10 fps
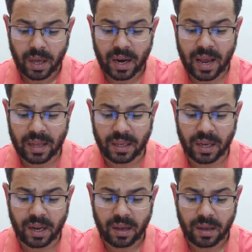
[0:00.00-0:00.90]
الاقي عندي
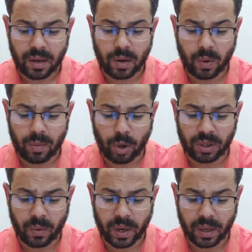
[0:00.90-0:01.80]
هنا اللي هو
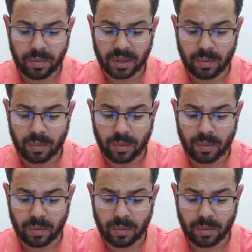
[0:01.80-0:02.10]
المحتوى كلمه